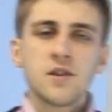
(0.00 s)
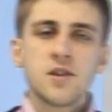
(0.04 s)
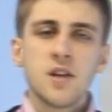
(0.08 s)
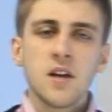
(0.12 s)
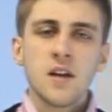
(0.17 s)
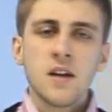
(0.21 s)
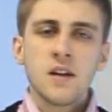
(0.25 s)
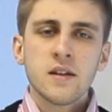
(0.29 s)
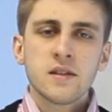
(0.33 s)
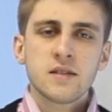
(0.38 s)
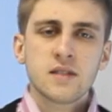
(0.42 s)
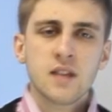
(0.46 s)

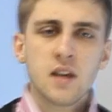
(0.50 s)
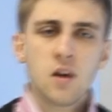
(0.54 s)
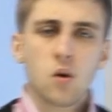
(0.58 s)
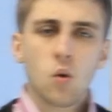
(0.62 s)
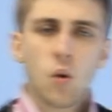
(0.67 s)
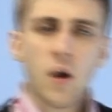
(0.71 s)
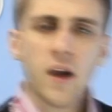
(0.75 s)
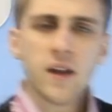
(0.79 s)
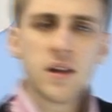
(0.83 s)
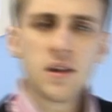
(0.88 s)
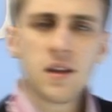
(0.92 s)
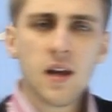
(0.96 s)
de
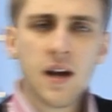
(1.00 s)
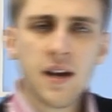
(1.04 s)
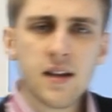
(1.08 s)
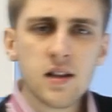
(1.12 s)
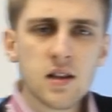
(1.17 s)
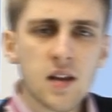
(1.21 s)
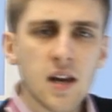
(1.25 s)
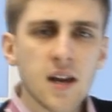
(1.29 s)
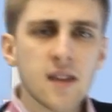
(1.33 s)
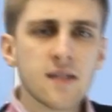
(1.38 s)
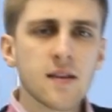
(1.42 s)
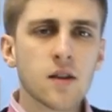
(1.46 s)

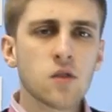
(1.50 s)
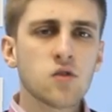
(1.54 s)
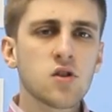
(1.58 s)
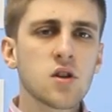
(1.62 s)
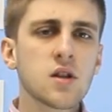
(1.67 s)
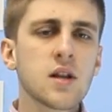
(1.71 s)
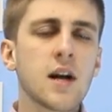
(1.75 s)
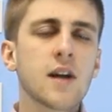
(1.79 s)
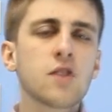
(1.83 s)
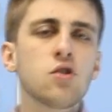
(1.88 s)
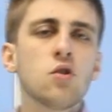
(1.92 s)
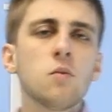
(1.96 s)
53 anos
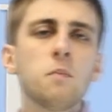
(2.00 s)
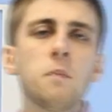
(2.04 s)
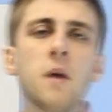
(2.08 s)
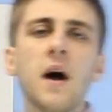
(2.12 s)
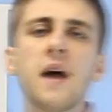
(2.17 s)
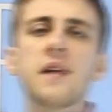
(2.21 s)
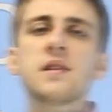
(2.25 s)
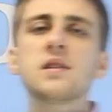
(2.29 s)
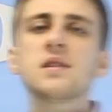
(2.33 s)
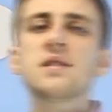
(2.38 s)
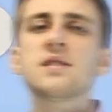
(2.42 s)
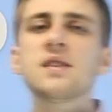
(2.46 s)
de idade e o
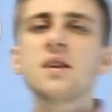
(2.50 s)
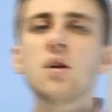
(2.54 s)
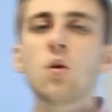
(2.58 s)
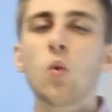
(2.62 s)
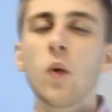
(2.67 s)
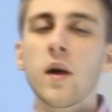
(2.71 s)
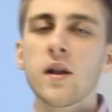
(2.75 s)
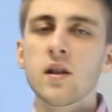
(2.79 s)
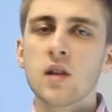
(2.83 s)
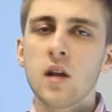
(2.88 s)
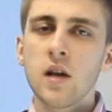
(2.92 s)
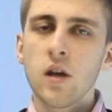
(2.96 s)
pai de
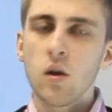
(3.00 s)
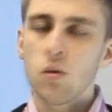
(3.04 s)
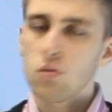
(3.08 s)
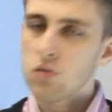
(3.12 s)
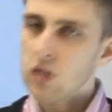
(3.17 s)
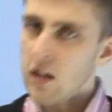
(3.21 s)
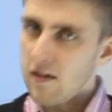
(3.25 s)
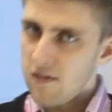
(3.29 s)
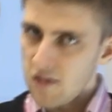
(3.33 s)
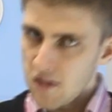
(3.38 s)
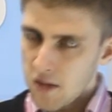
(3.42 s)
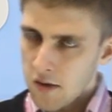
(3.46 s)
51.
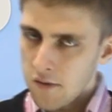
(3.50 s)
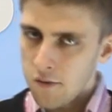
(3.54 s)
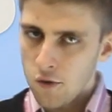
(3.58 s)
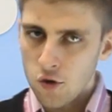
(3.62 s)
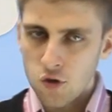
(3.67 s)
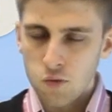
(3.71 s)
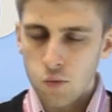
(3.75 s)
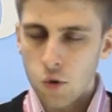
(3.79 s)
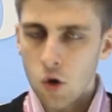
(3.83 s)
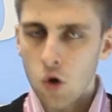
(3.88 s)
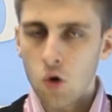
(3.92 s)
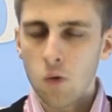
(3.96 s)
Estava
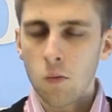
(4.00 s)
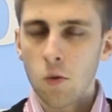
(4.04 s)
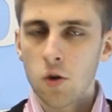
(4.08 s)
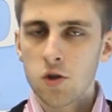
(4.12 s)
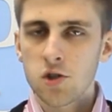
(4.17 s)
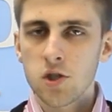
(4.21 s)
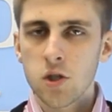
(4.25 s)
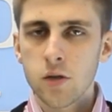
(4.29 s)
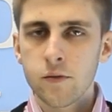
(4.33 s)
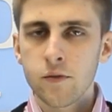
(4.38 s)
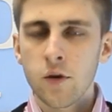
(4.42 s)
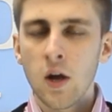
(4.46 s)
nervoso por algum
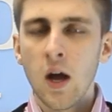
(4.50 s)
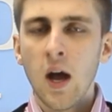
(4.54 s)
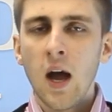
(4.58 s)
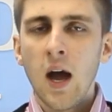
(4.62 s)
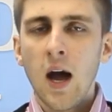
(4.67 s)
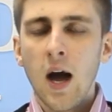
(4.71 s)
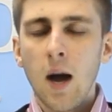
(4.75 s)
motivo.